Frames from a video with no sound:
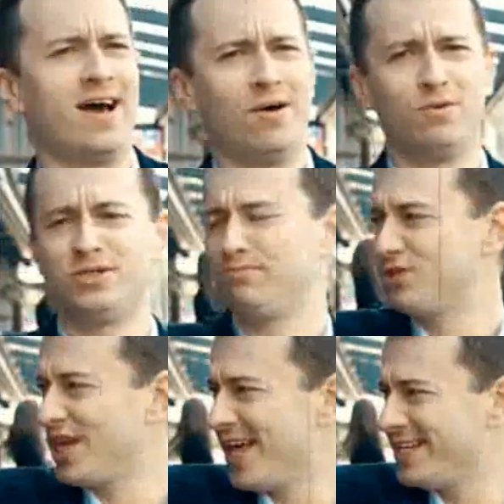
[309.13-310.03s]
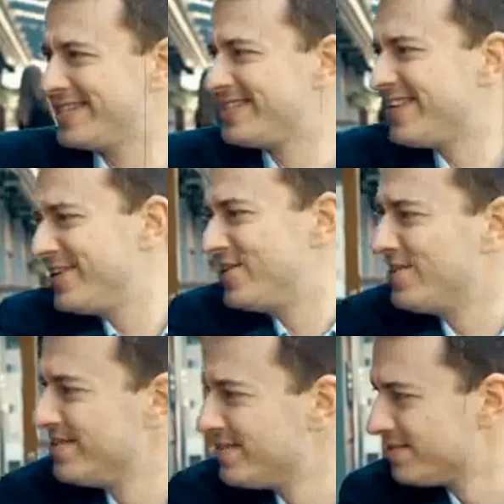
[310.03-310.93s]
सोच के चौकीदार भी आराम
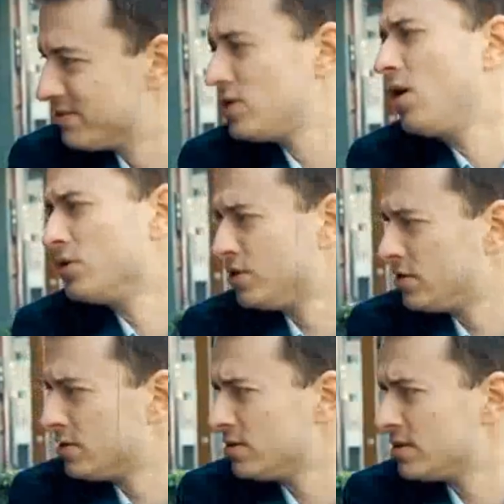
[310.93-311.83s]
से घर में सोता हो